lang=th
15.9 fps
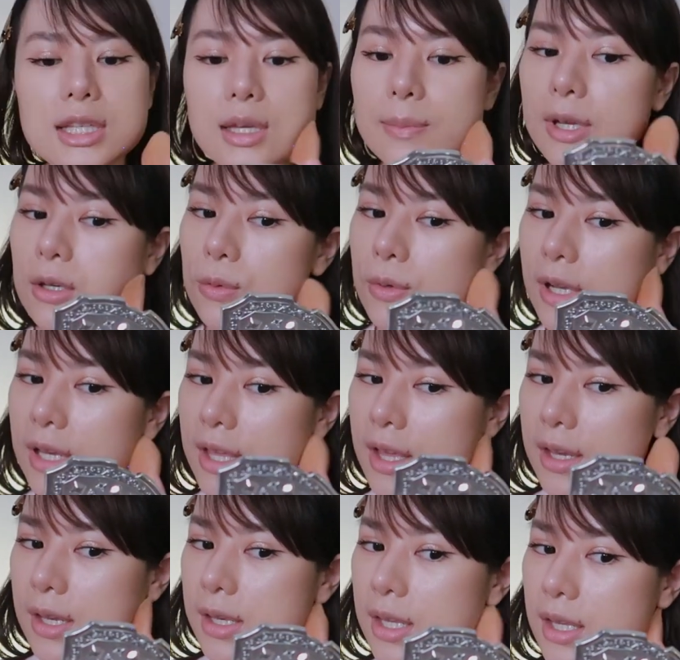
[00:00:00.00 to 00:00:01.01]
สีมันดูเกลี่ย
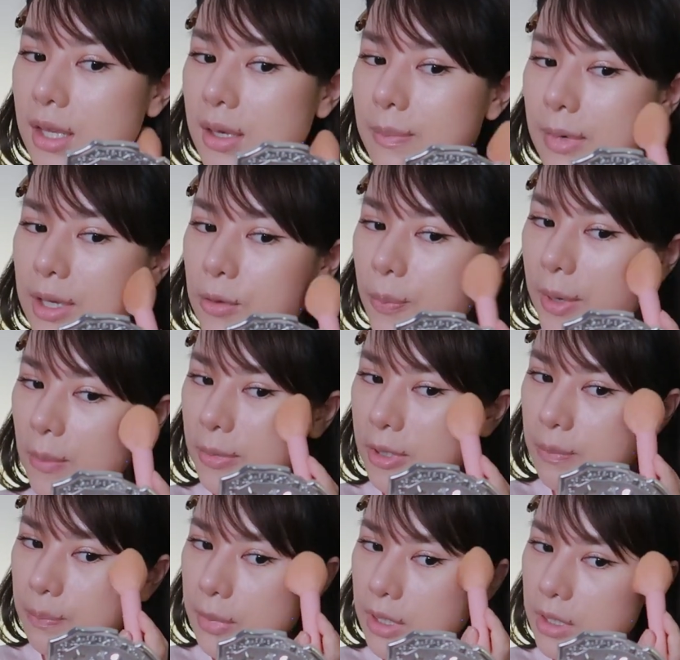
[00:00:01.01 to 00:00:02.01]
ได้ดีไม่ดูเป็น
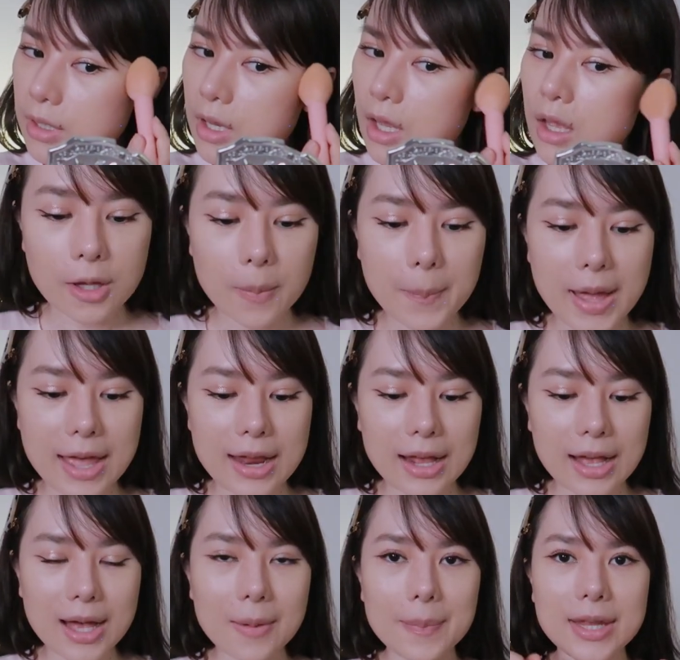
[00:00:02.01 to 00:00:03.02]
ปื้นๆต่อไป
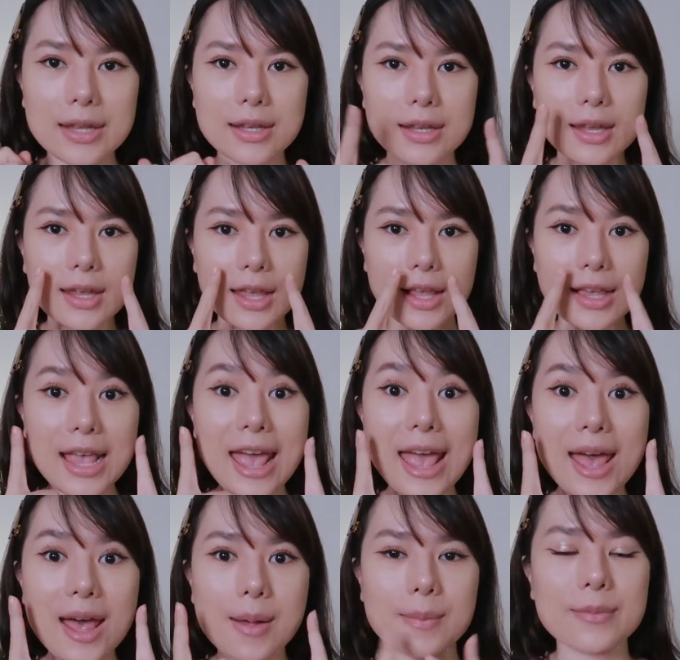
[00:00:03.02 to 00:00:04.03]
นะคะเป็น
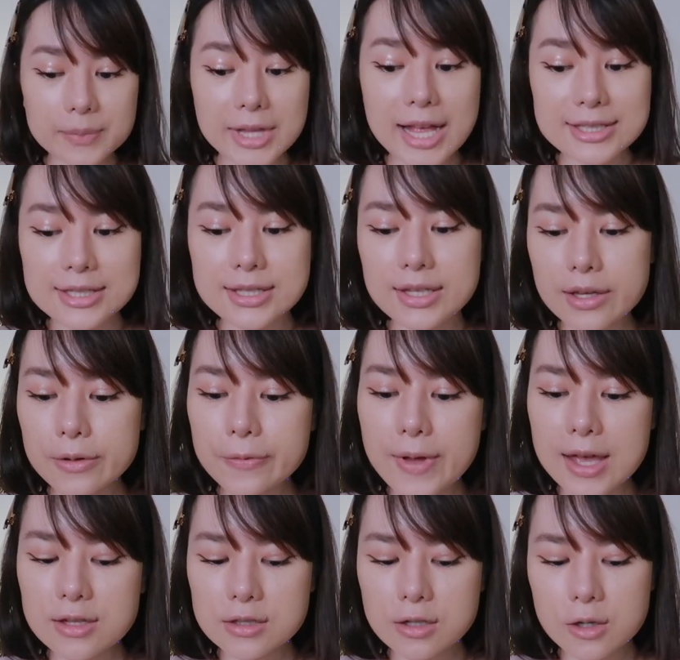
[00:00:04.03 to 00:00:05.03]
แก้มบลัชที่
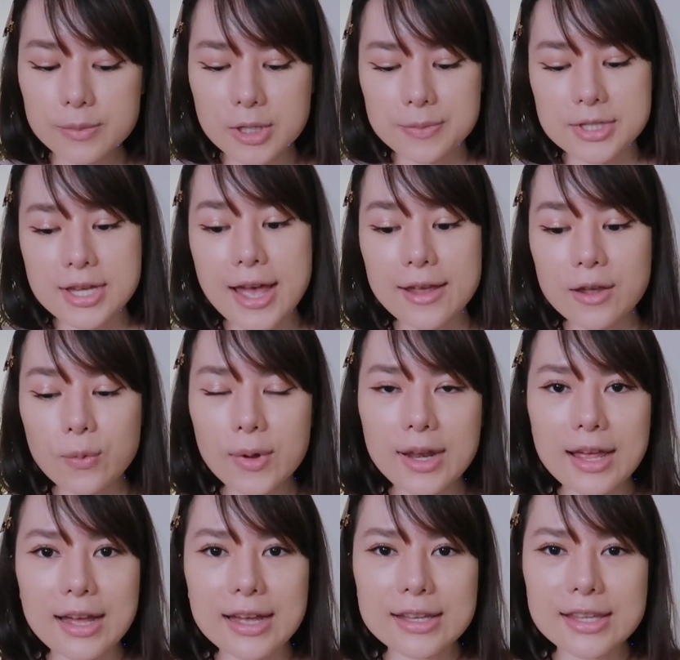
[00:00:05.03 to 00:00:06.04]
ฝ้ายชอบหยิบใช้เว
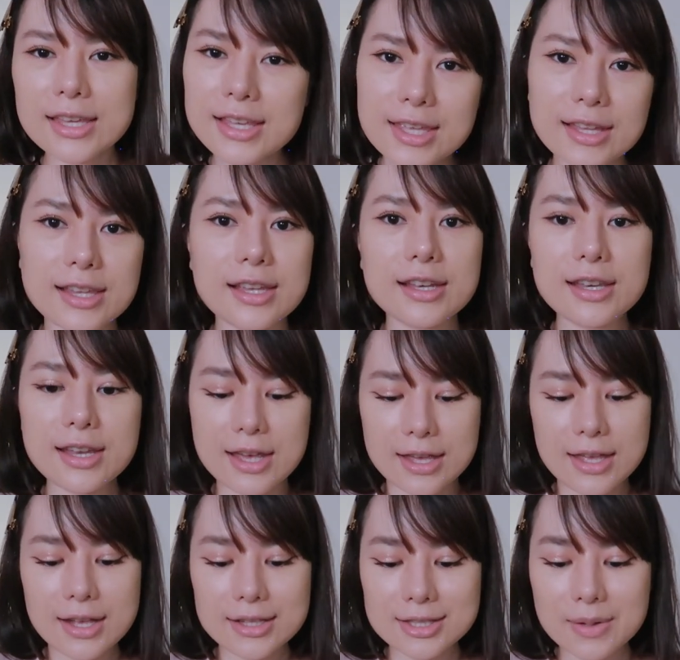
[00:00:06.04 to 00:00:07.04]
ลาขี้เกียจคิดเนี่ย
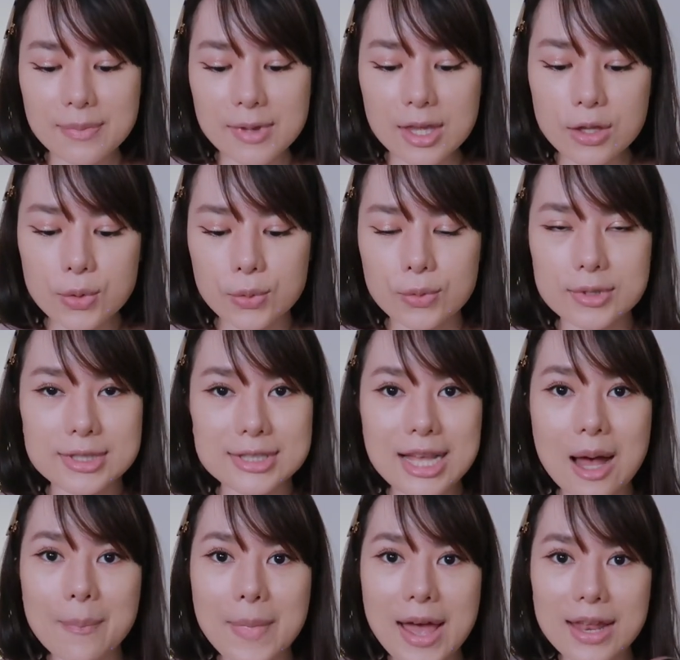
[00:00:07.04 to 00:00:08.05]
จะมีอยู่
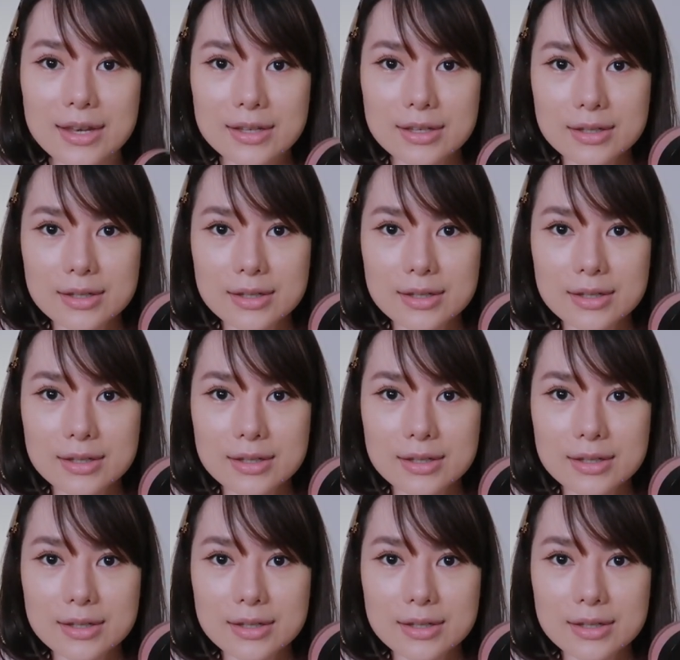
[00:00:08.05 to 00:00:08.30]
สามอัน